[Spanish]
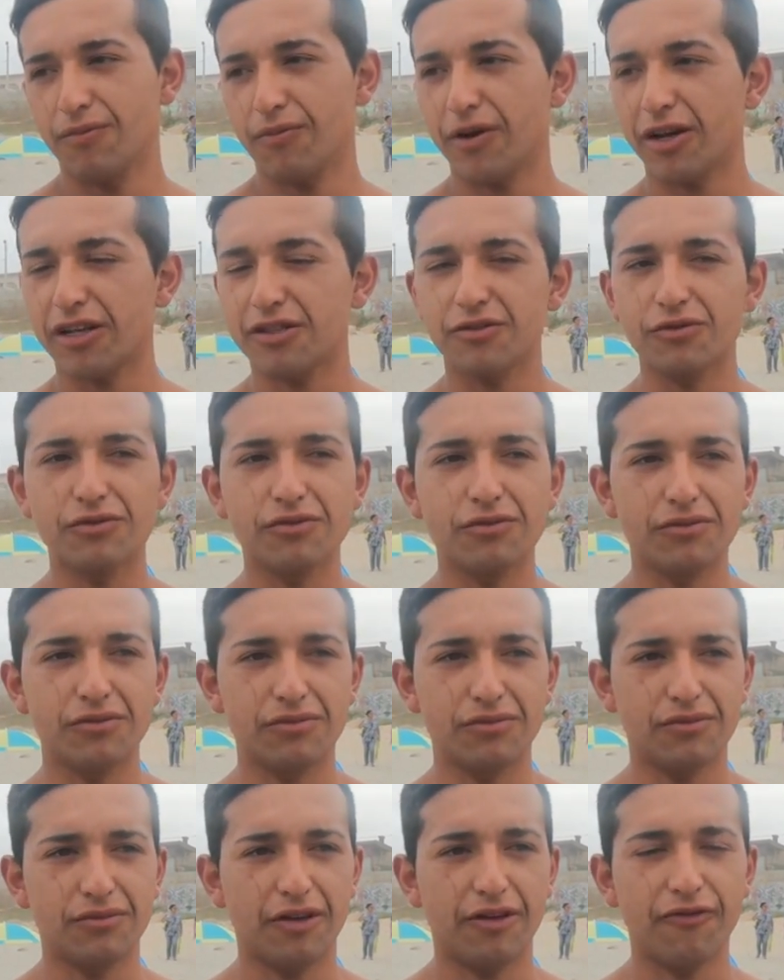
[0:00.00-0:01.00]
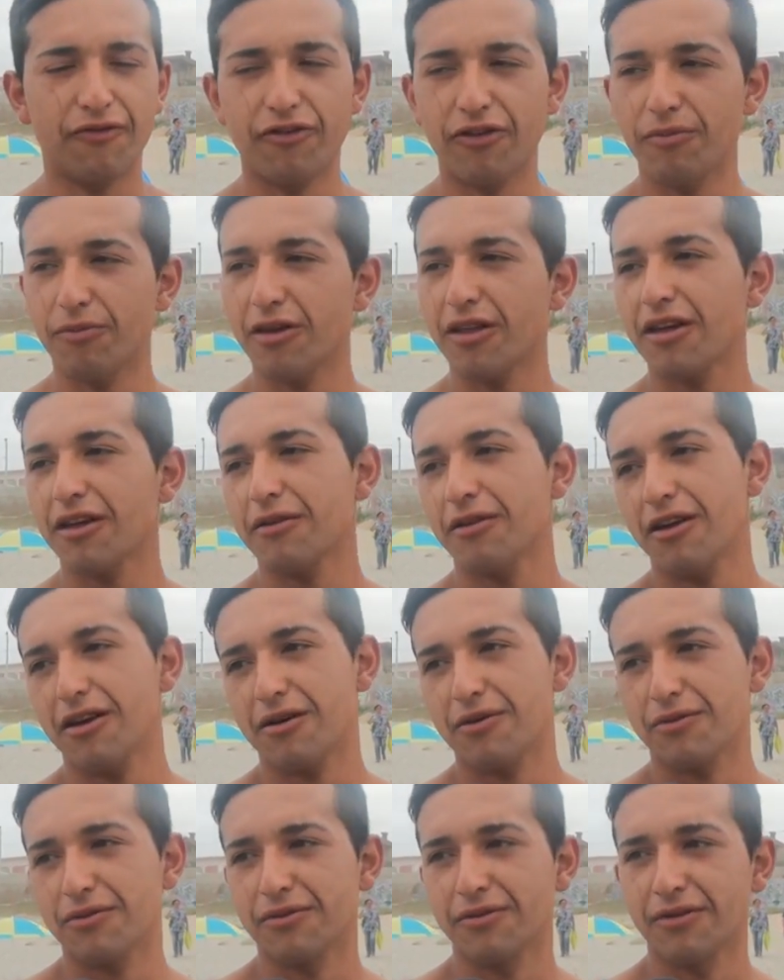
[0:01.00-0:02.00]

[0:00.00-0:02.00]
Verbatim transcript: para su enfermedad, digamos.